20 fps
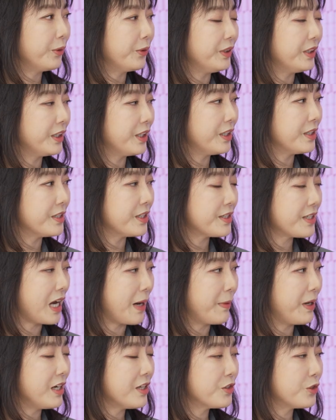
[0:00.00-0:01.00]
이게 이제 음.
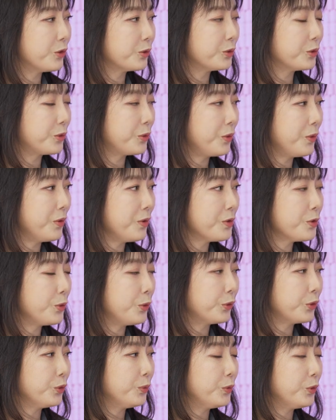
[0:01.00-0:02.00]
자발적으로
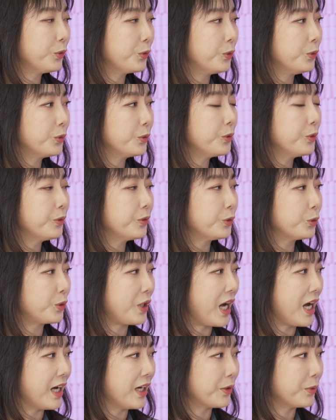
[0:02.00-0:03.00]
소규모 공동
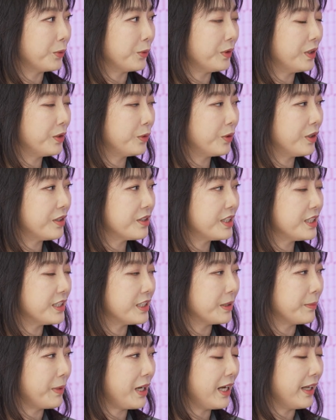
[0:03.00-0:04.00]
육아로
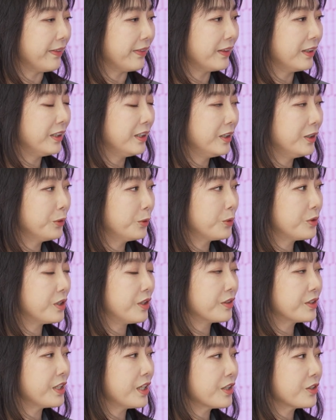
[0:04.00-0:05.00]
이루어지지만 또
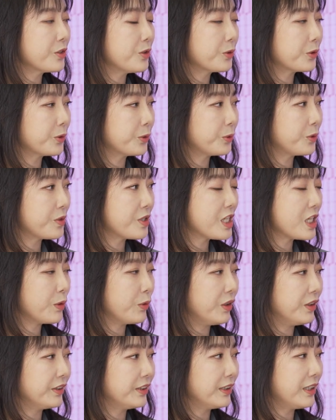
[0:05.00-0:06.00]
정책적으로도
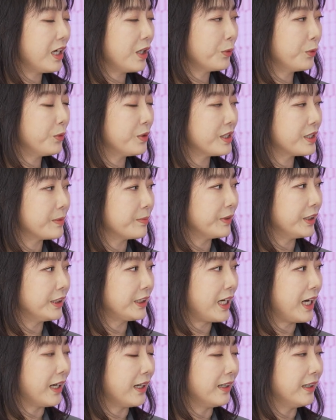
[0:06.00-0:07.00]
지원을 하고
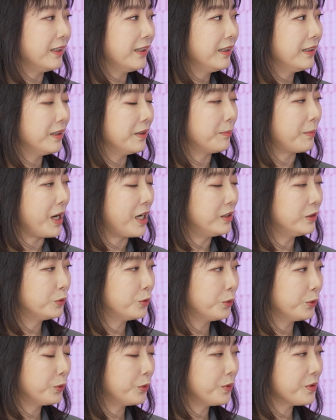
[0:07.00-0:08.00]
있습니다. 네. 마을
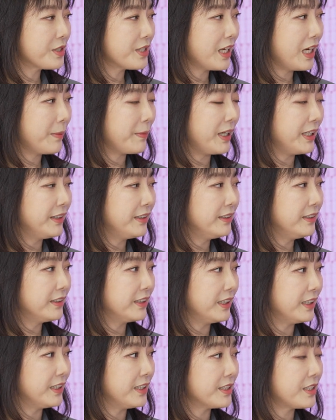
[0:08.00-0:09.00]
공동체
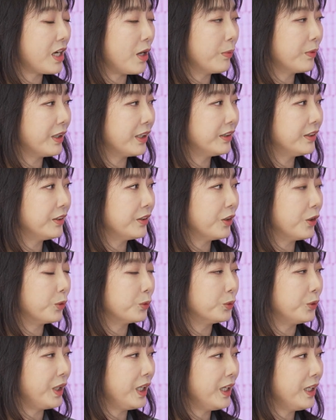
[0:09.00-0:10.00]
만들기 사업 같은
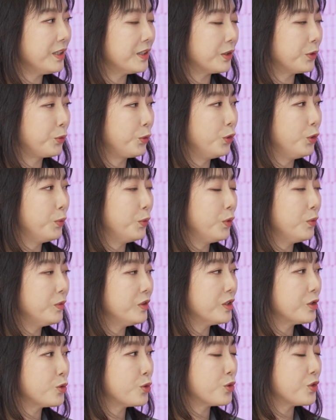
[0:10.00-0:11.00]
경우에 이제
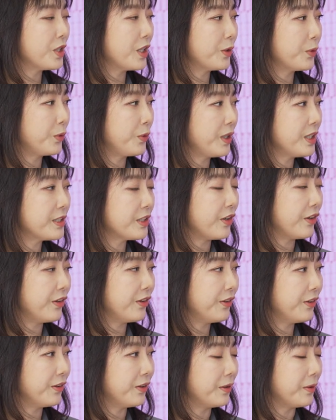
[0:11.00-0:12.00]
돌봄을 주제로
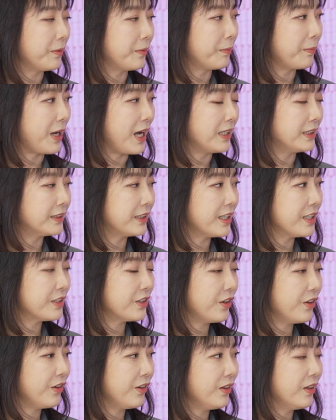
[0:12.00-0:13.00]
해서
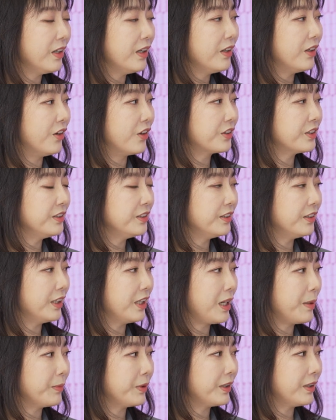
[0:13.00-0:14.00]
마을에서
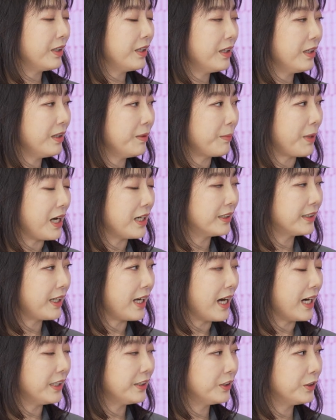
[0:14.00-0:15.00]
어른들이 함께
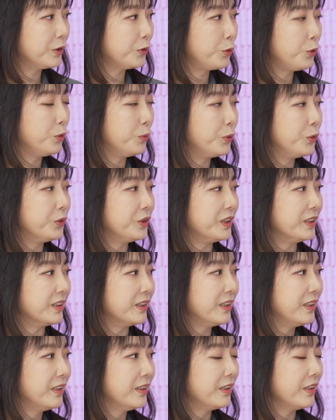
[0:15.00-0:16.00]
마을의 아이들을
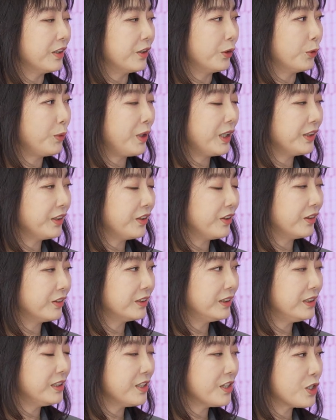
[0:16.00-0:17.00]
돌보는 이런
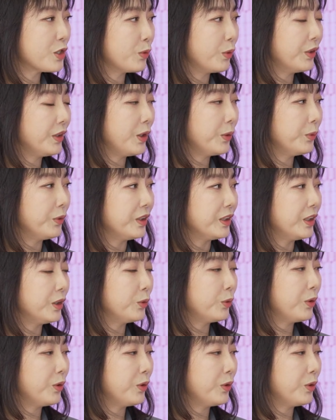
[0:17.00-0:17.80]
환경을 지원하고 있기도